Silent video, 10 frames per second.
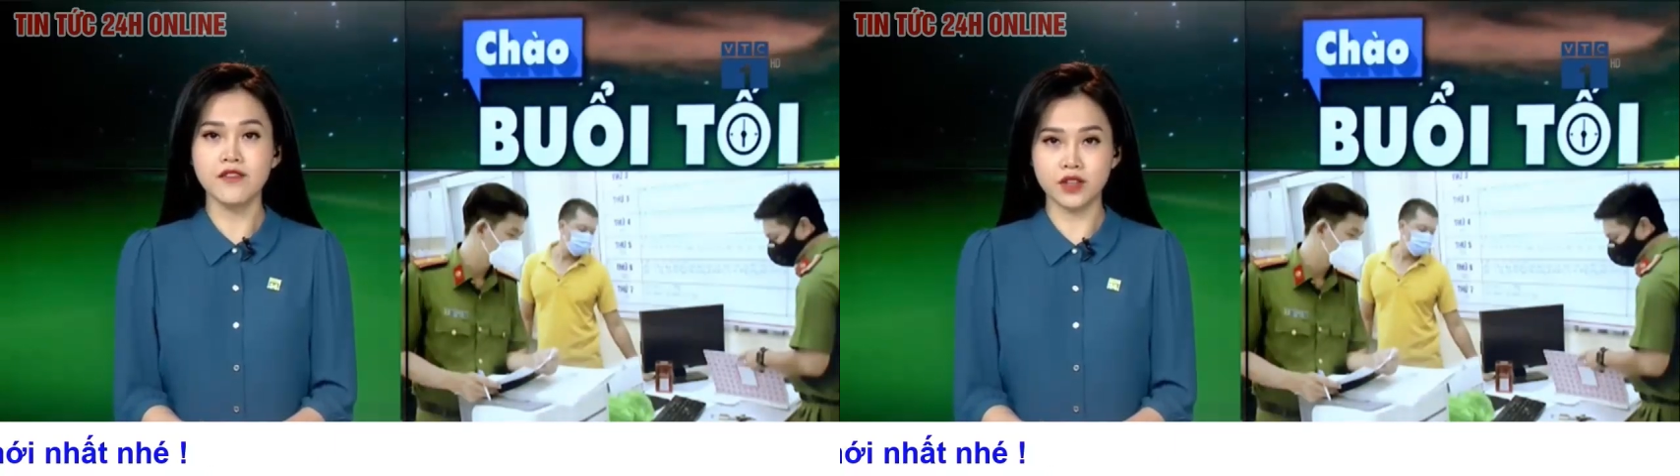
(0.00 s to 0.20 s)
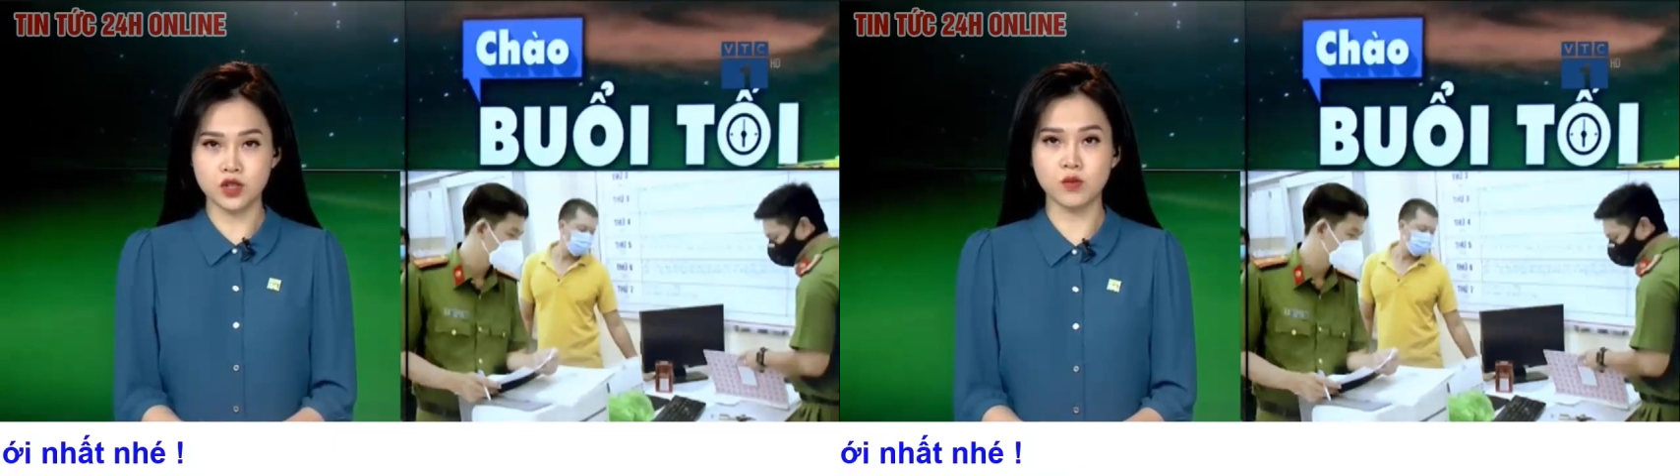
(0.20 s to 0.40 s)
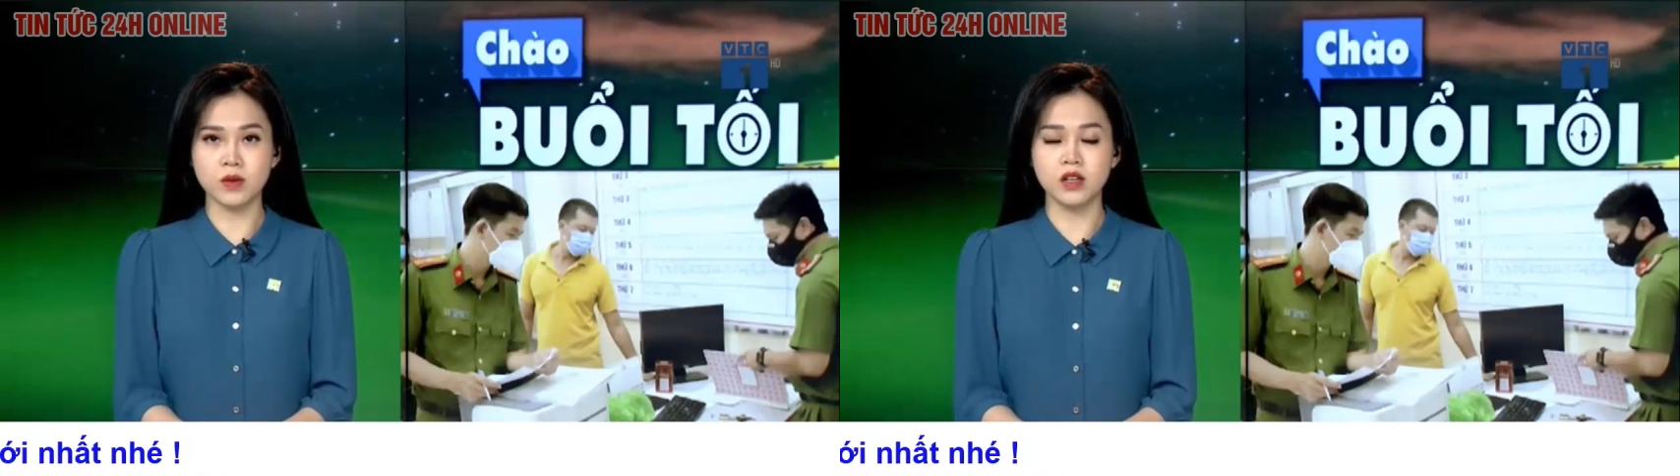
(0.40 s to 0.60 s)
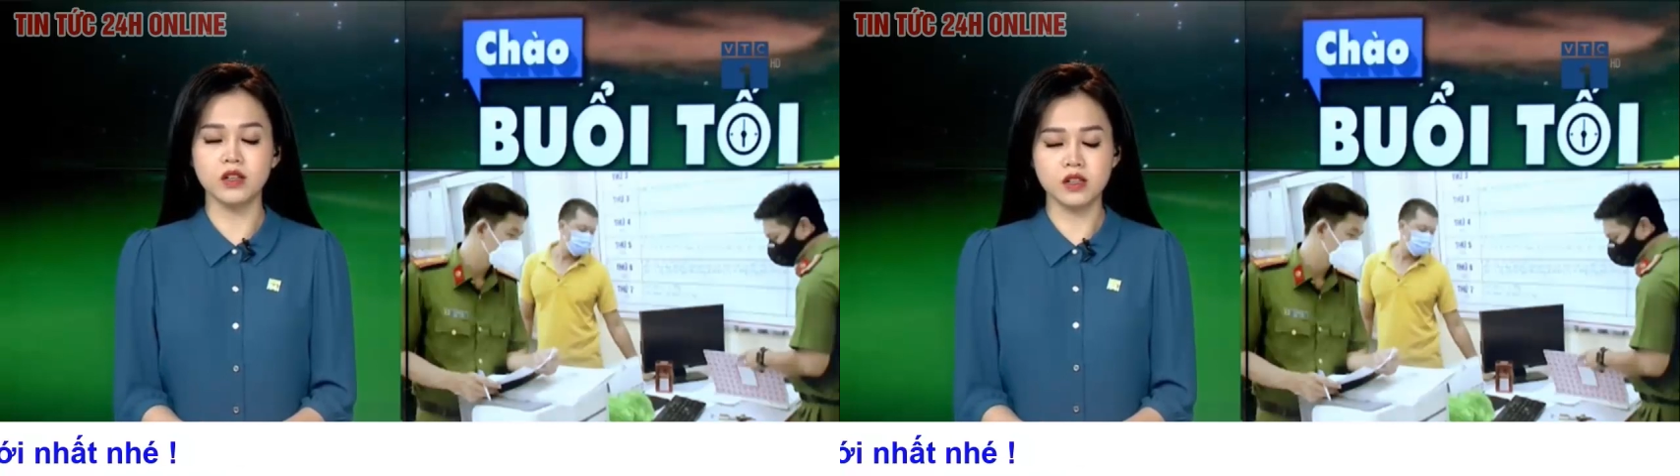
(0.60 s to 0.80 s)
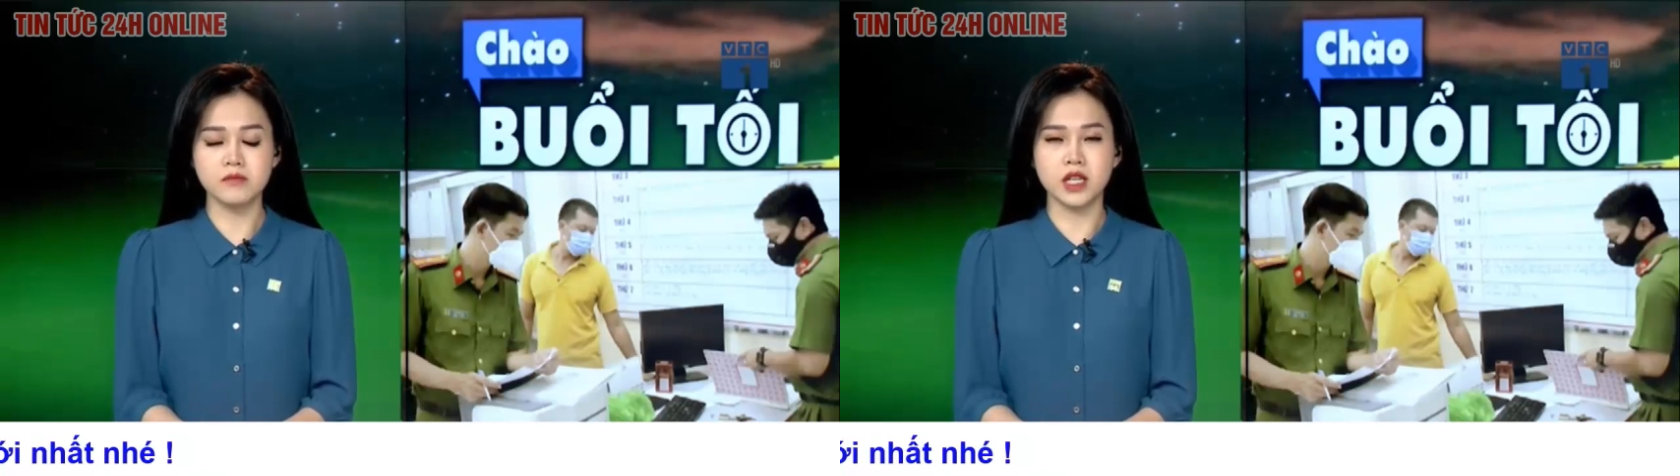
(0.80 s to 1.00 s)
và trục lợi
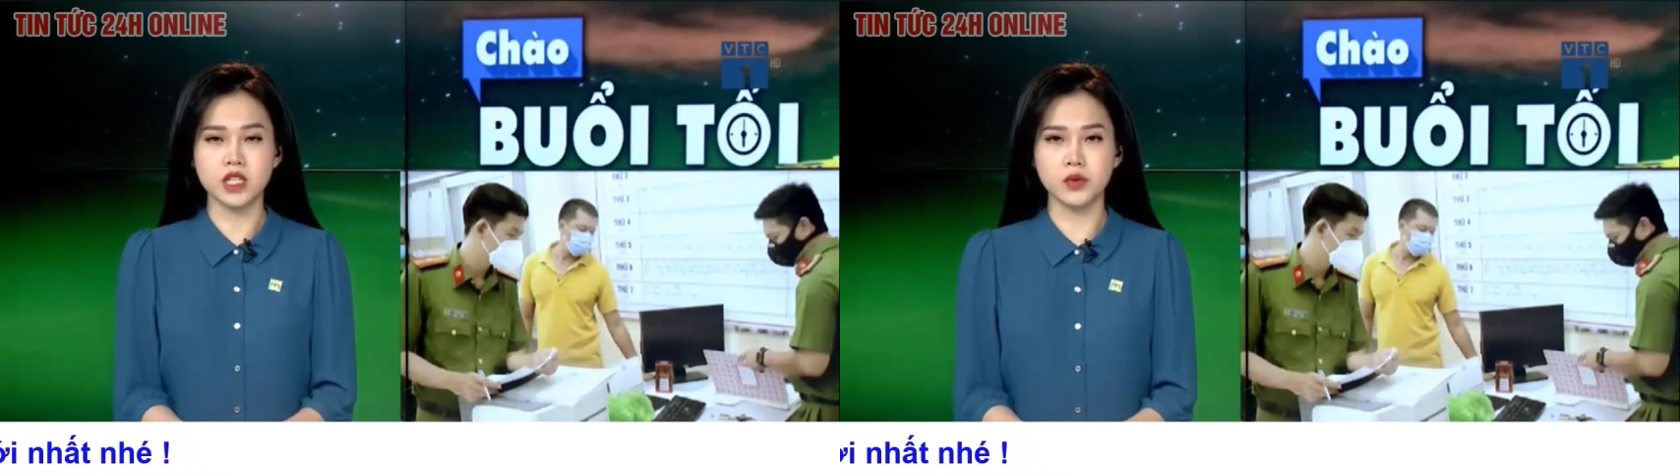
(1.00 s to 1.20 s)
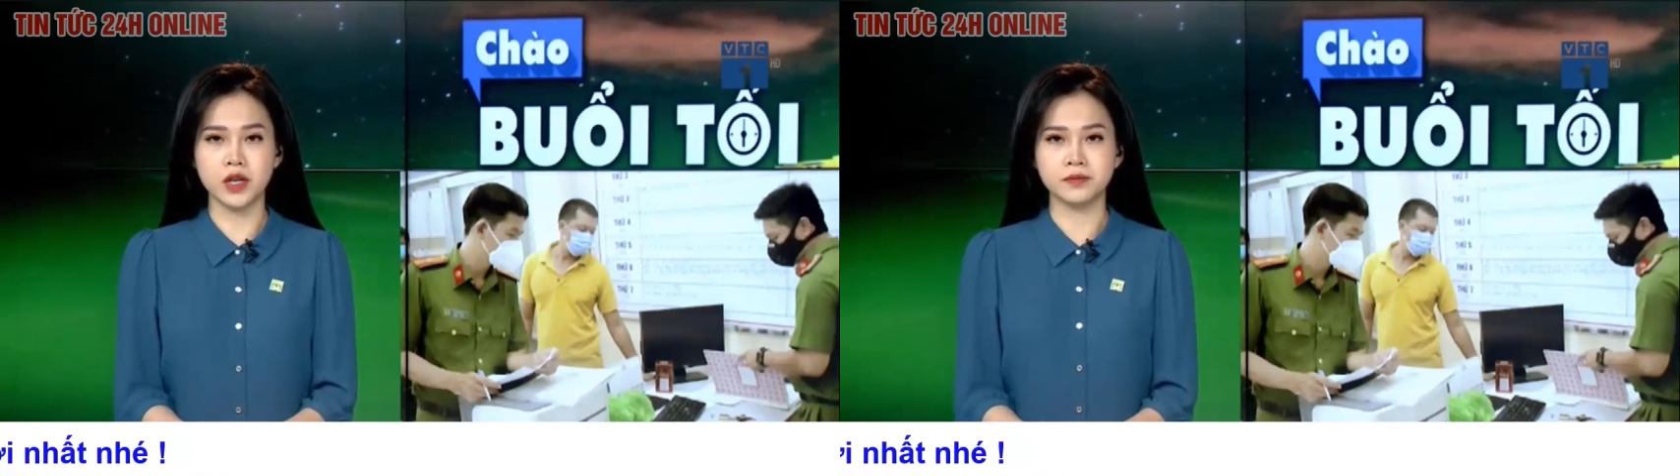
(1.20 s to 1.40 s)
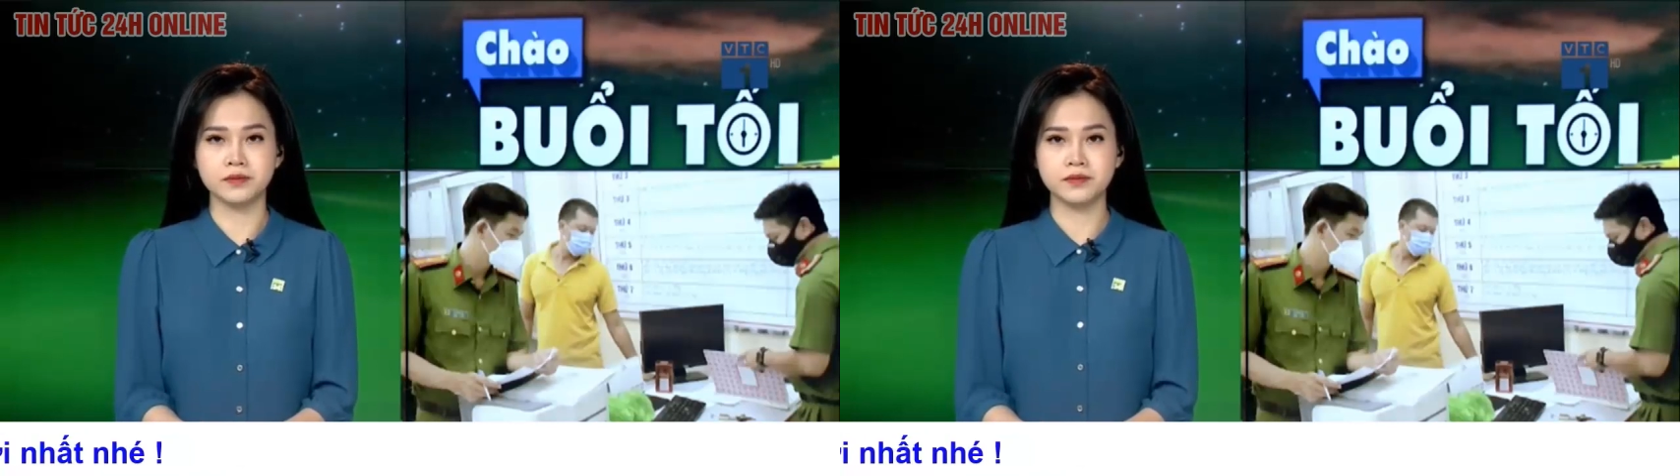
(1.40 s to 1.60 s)
hơn 10 triệu đồng.